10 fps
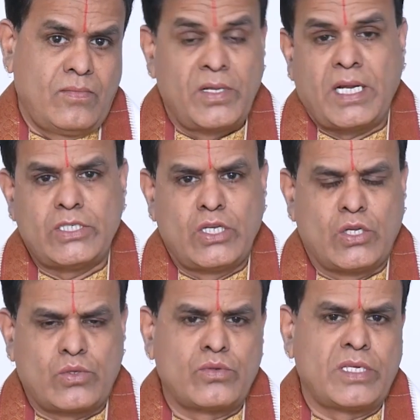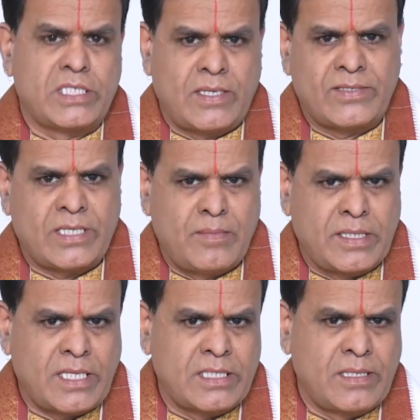విరాజిల్లుతుంది ఈ సంవత్సరం
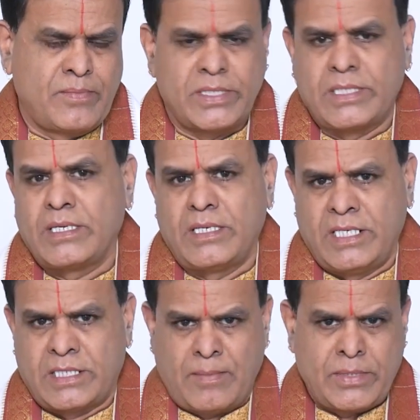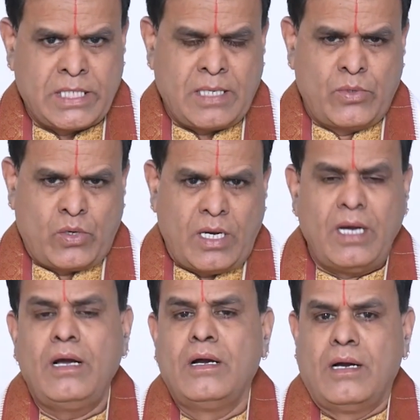అంతా అని చెప్పేసి ఈ సంవత్సరం యొక్క
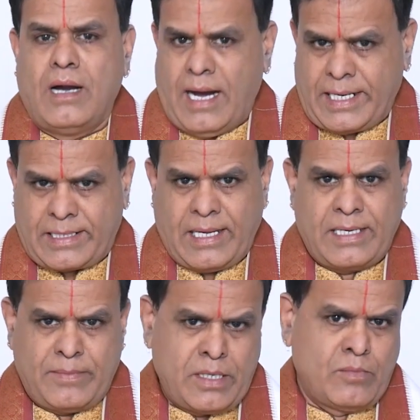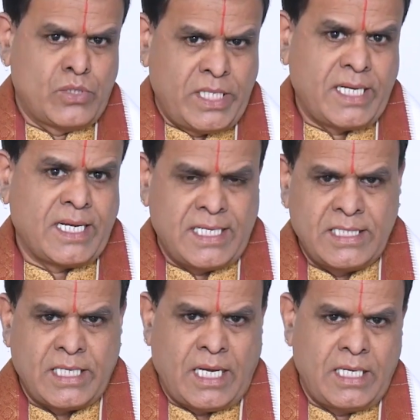అర్థాన్ని మనం ముందే
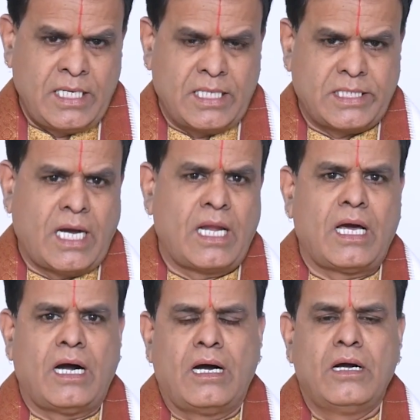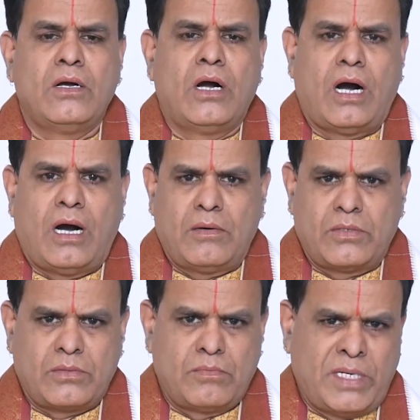గ్రహించాలి చాలా
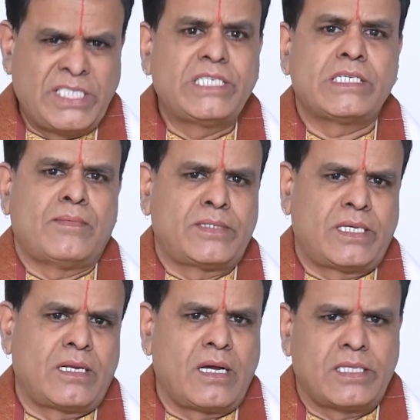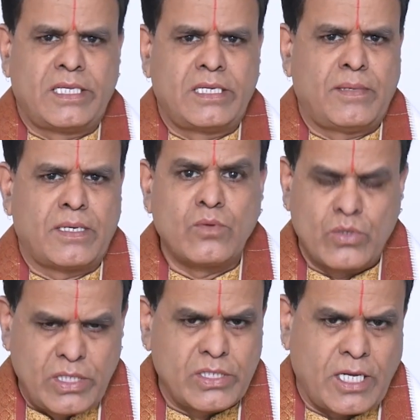మంచి సంవత్సరంగా దీన్ని మనం
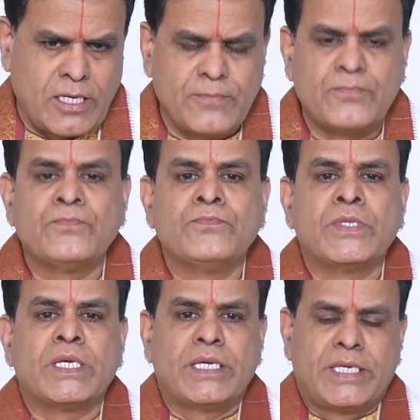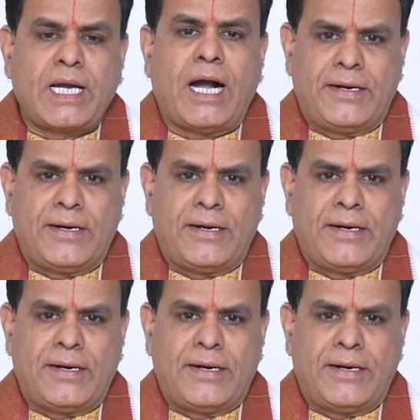గుర్తించాలి ఇక